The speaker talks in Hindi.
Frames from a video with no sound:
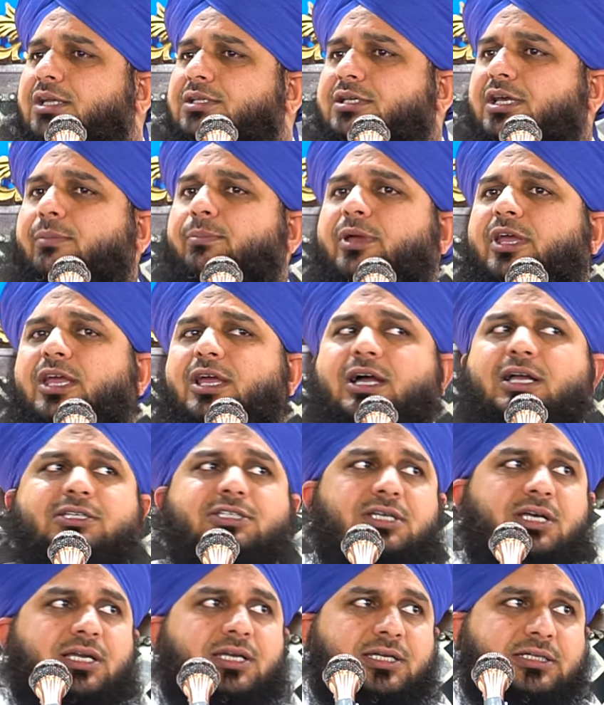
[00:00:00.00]
अच्छा मैं
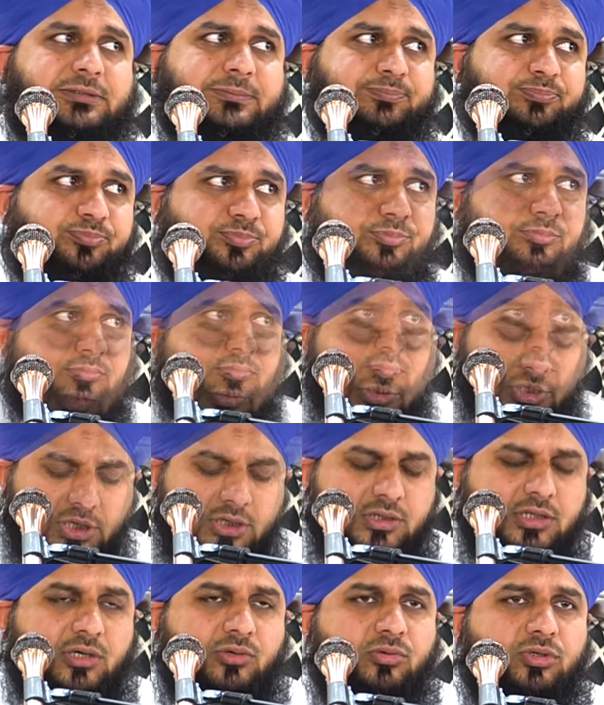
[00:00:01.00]
आजकल ना
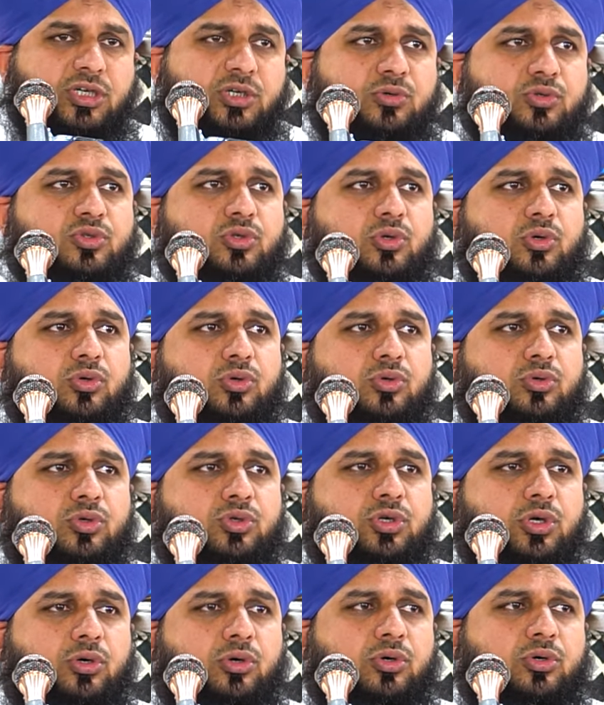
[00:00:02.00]
देखता हूँ कि कुछ लोगों को
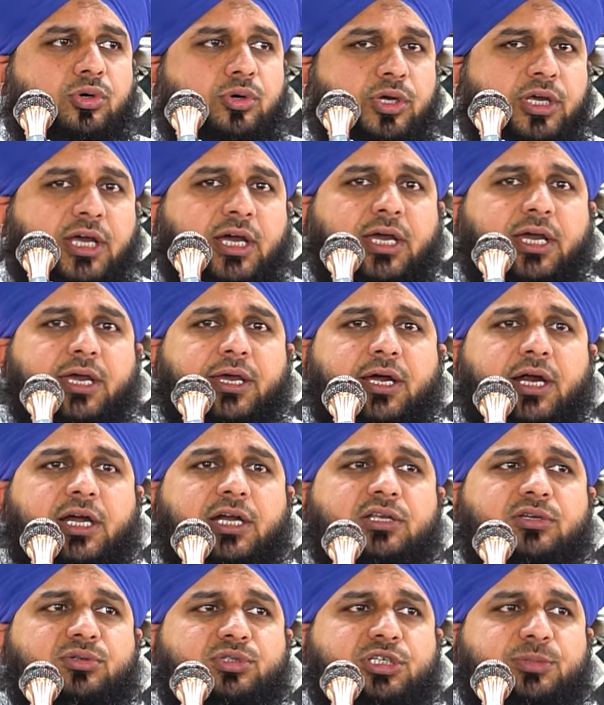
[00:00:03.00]
शौक़ हो गया है
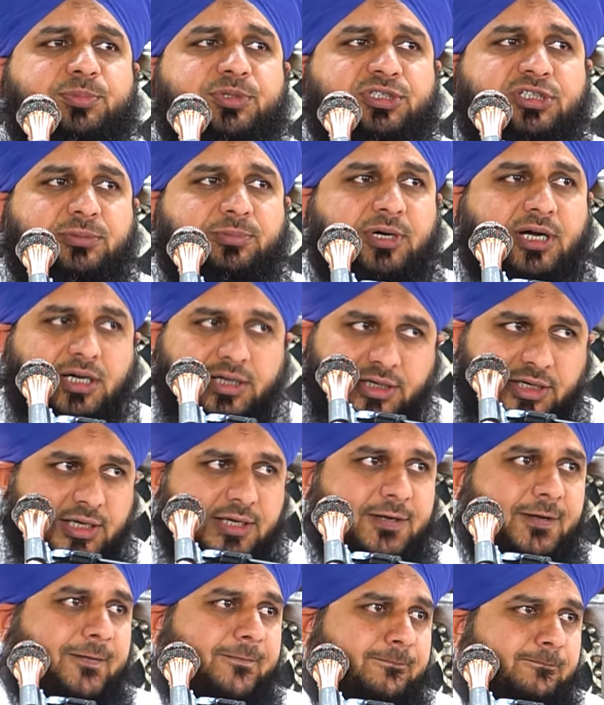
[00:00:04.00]
गाड़ियों के पीछे भागने
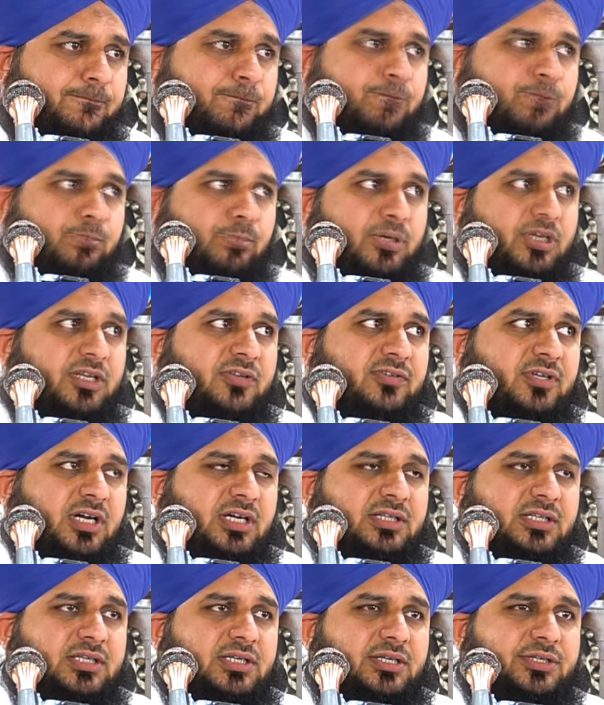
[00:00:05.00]
का मेरे
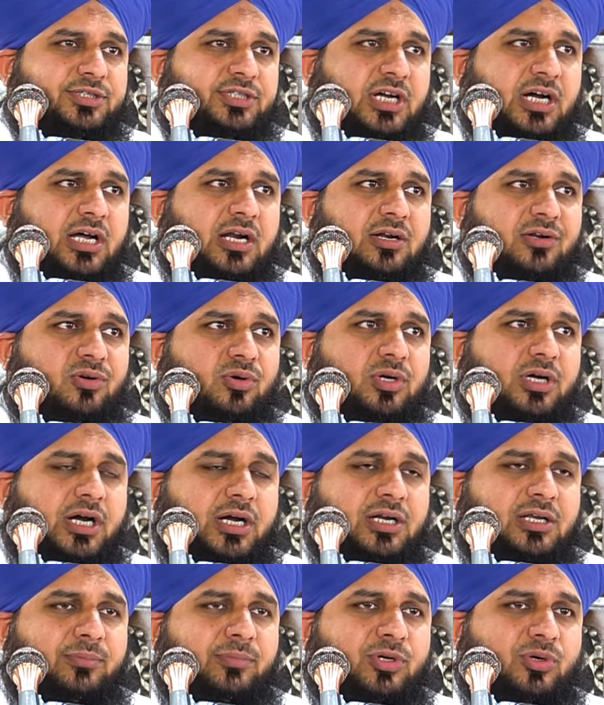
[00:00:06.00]
साथ अगर चार लोग
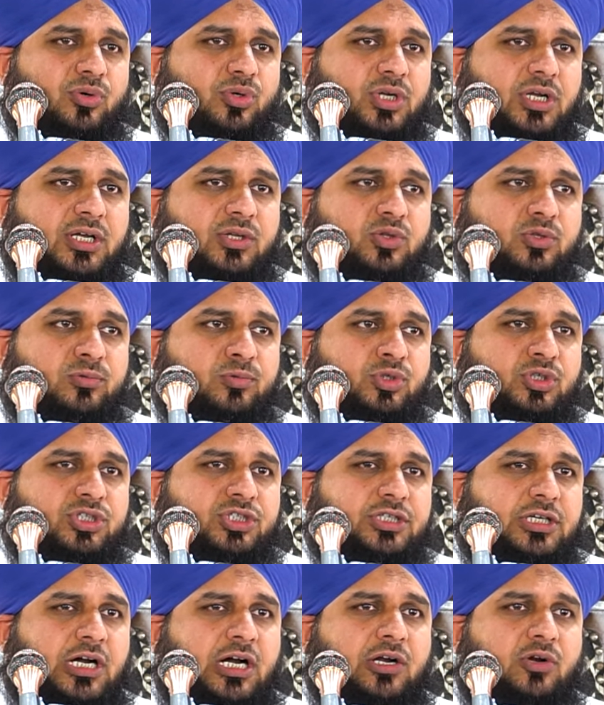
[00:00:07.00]
गाड़ी में होते हैं तो वो
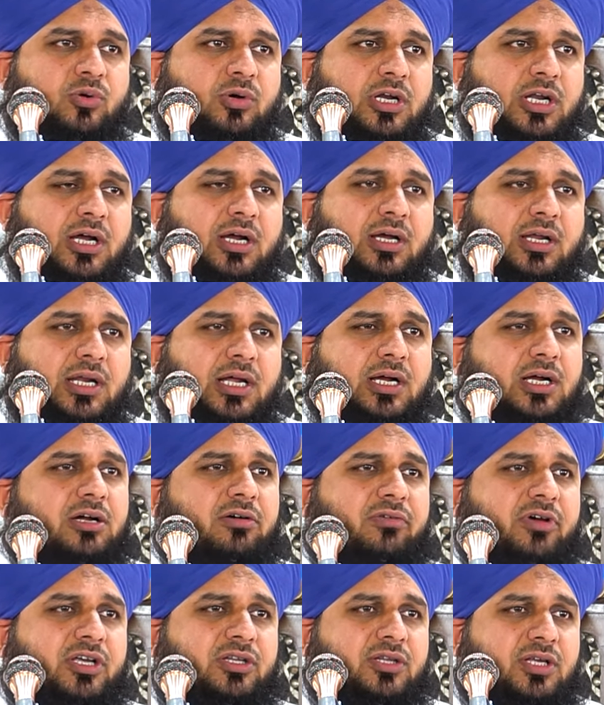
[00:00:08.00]
चारों अलग अलग
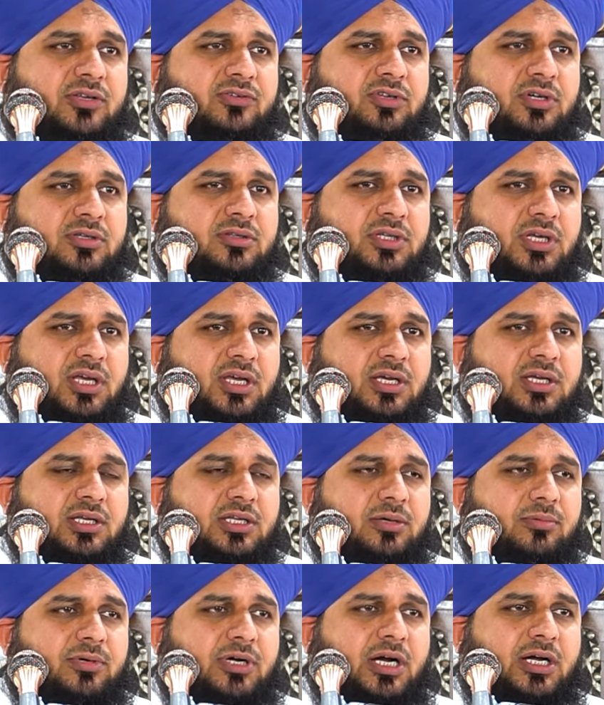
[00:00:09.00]
गवाही दे सकते हैं कि
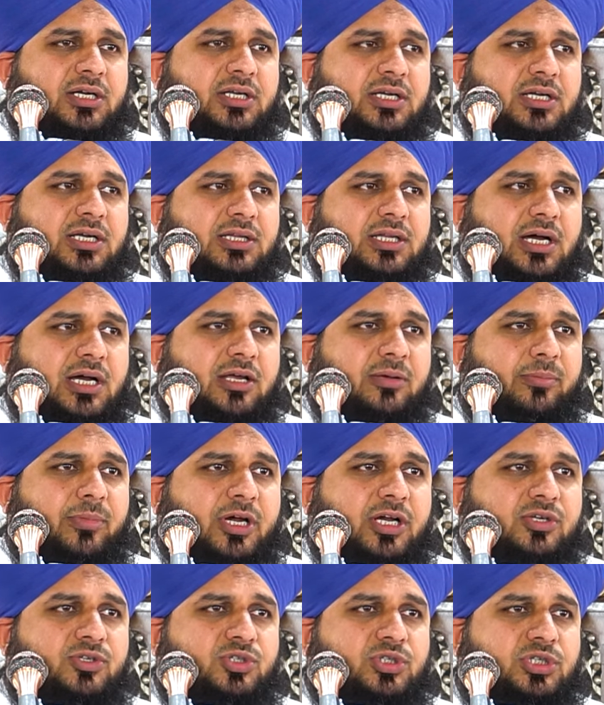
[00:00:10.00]
जब गाड़ी के दाएं
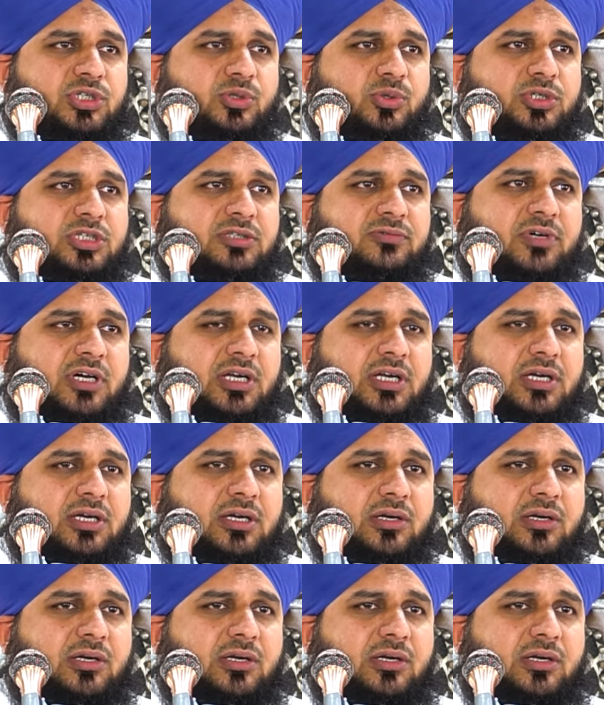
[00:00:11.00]
बाएं सिक्योरिटी वाले